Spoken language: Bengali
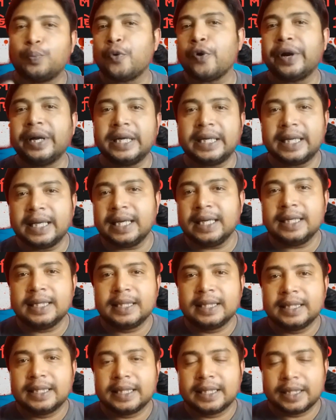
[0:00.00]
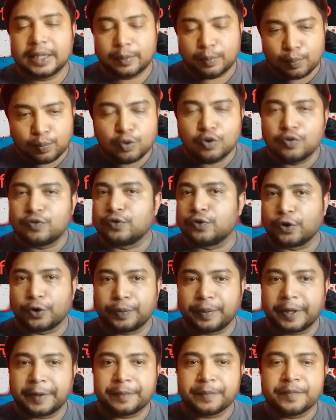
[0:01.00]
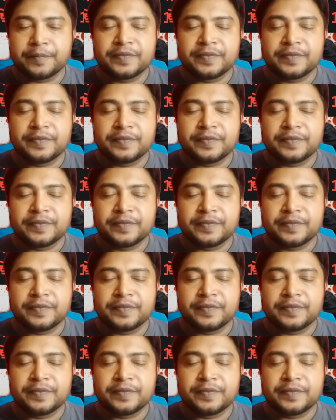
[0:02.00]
পয়েন্টে মুভ করবে